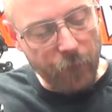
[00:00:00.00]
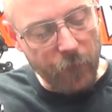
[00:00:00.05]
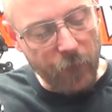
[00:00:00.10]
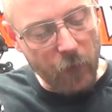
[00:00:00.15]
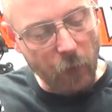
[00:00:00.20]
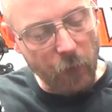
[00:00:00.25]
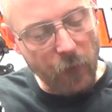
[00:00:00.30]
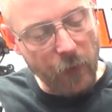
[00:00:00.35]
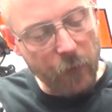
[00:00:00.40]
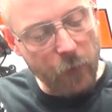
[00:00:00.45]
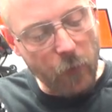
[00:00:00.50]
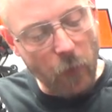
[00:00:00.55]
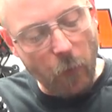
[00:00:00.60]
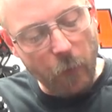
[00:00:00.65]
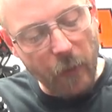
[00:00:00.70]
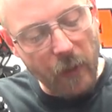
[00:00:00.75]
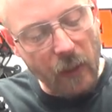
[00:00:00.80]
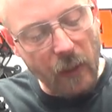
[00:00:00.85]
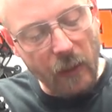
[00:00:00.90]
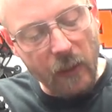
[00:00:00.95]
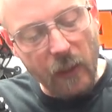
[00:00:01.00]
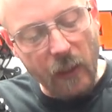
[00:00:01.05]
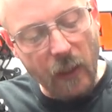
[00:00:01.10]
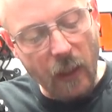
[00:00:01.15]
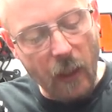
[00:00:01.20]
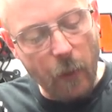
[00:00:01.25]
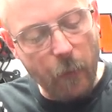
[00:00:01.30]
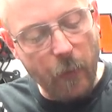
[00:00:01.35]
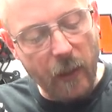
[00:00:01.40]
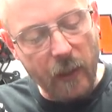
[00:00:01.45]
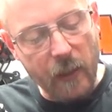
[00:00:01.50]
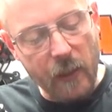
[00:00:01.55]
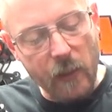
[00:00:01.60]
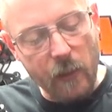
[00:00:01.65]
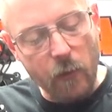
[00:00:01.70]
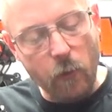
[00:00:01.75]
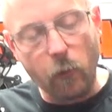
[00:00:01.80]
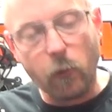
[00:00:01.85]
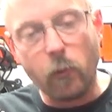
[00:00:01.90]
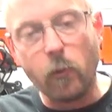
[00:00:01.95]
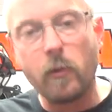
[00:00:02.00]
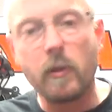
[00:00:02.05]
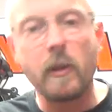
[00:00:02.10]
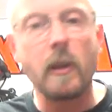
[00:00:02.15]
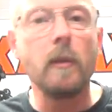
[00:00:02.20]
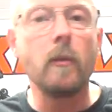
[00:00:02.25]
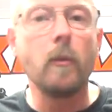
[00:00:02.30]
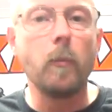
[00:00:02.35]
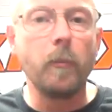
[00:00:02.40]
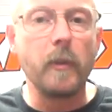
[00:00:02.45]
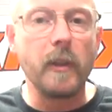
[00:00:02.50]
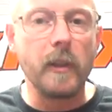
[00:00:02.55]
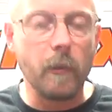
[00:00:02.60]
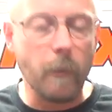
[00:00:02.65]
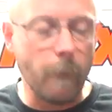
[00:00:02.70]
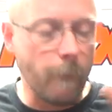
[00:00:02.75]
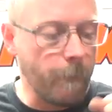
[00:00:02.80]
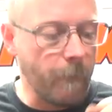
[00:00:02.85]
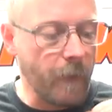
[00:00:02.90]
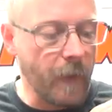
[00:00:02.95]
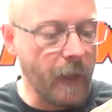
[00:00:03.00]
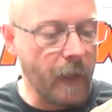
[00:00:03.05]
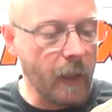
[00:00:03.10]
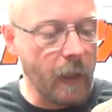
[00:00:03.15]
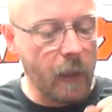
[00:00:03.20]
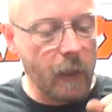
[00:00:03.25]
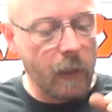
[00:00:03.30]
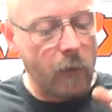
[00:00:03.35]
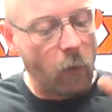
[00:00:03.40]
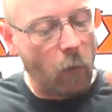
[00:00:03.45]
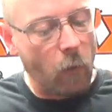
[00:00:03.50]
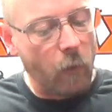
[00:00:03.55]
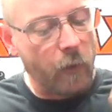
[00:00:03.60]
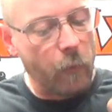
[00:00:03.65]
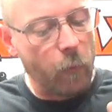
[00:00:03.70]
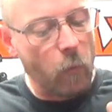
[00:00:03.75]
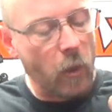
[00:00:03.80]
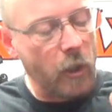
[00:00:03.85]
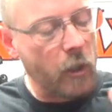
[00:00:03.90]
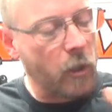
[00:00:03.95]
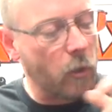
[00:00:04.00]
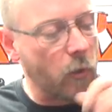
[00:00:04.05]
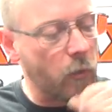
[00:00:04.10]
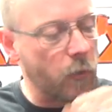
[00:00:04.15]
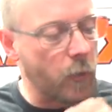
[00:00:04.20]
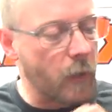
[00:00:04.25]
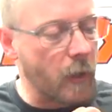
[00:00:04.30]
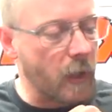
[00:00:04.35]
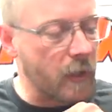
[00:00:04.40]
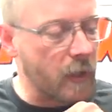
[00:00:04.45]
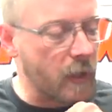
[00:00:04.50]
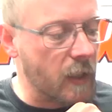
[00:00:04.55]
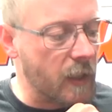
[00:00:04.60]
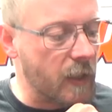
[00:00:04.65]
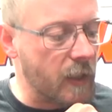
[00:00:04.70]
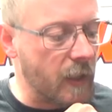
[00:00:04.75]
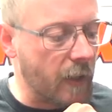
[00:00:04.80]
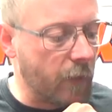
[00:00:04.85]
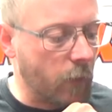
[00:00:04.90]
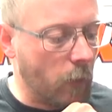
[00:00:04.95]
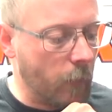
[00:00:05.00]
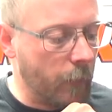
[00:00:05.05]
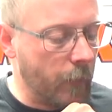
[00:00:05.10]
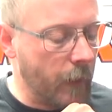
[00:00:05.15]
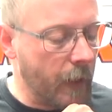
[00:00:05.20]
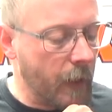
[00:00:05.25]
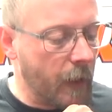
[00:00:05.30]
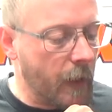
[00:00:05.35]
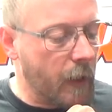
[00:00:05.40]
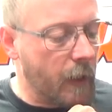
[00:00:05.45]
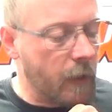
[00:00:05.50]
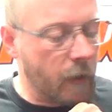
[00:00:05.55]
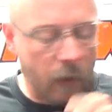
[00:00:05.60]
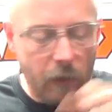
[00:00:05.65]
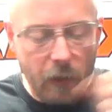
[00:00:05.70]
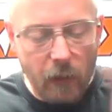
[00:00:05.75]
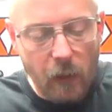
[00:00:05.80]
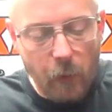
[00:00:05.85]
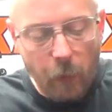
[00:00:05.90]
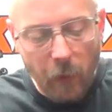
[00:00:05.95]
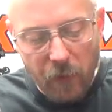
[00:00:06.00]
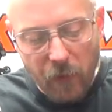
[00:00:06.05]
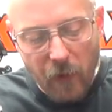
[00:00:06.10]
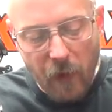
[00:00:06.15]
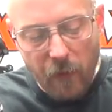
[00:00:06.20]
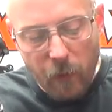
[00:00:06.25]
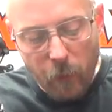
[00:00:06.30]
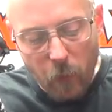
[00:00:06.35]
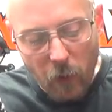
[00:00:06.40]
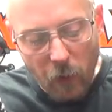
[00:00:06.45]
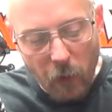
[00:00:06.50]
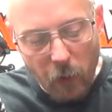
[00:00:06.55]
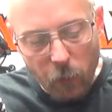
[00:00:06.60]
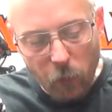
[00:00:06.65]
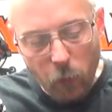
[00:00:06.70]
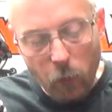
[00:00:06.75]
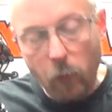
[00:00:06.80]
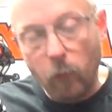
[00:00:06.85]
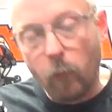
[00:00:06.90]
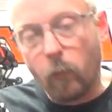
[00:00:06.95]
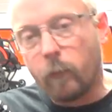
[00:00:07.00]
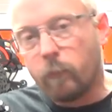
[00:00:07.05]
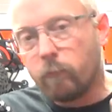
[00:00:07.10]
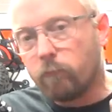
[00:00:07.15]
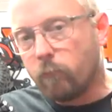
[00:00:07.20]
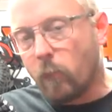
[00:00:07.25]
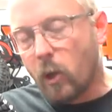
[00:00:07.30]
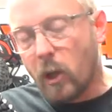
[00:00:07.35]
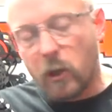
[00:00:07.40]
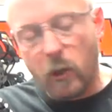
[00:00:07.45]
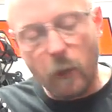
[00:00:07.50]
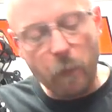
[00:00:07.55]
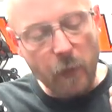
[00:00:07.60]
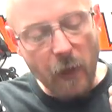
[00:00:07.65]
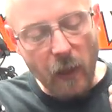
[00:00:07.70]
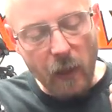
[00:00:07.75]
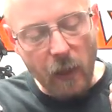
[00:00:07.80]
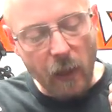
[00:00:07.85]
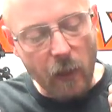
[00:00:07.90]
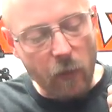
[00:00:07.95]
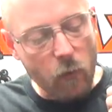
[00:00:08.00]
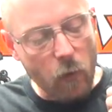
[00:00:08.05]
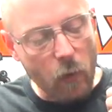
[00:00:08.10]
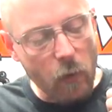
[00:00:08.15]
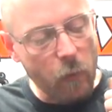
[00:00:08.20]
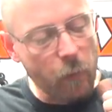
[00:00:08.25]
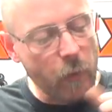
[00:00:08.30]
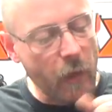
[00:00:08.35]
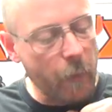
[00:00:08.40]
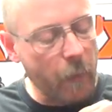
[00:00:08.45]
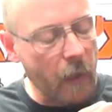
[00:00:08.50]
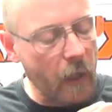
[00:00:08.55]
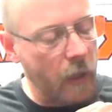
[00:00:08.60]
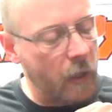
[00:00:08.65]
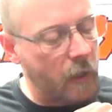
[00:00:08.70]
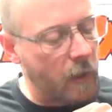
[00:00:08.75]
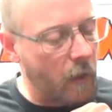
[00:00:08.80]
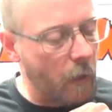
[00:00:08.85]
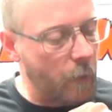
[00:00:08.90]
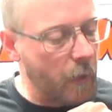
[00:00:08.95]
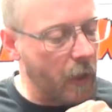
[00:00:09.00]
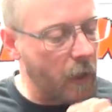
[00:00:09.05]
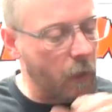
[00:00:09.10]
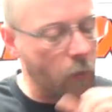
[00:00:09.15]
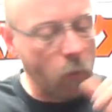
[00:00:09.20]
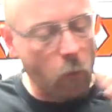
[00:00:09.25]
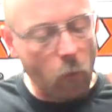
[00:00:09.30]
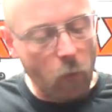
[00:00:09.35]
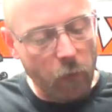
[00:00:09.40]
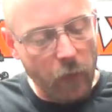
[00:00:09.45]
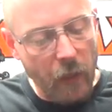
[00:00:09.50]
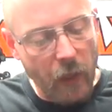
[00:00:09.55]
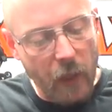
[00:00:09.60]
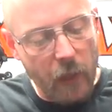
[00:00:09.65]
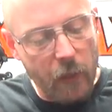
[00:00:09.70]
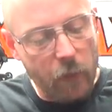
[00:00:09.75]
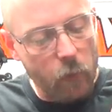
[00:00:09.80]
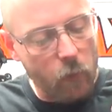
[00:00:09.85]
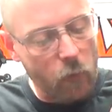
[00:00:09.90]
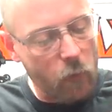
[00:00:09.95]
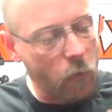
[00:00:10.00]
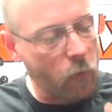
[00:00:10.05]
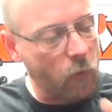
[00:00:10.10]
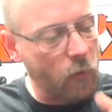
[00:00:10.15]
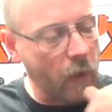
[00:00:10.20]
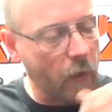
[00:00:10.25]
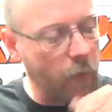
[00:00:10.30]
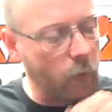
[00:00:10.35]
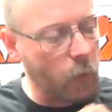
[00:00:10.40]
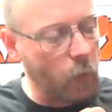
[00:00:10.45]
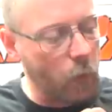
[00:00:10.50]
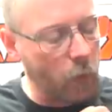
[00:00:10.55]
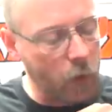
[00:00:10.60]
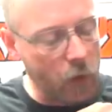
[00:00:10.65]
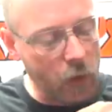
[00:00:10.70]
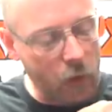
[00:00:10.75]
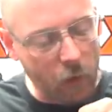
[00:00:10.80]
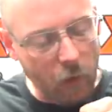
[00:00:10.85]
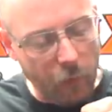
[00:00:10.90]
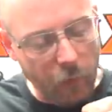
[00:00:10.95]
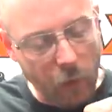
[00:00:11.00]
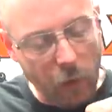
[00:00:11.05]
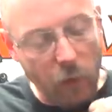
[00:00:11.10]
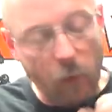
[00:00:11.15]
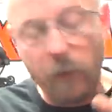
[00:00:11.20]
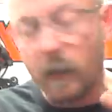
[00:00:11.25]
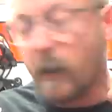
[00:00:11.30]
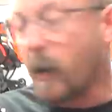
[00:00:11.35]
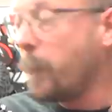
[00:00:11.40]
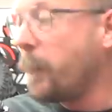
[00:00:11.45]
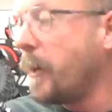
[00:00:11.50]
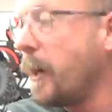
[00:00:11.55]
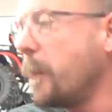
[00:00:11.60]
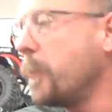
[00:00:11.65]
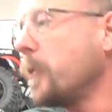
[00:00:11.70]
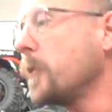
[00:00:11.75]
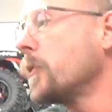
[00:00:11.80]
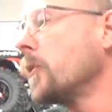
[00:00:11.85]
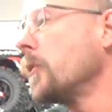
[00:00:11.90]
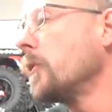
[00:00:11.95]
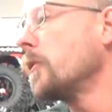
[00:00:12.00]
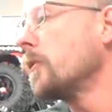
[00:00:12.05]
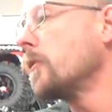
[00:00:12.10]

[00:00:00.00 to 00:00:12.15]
ton effort mécanique est réparti sur deux sets de pignons, donc moins de chances de casser les cerveaux. Il y en a qui préfèrent vraiment deux. Moi, j'aime bien qu'un seul, bien balai, ça va bien. Donc, on verra ce que ce cerveau d'origine. Enfin, non, on verra pas, parce que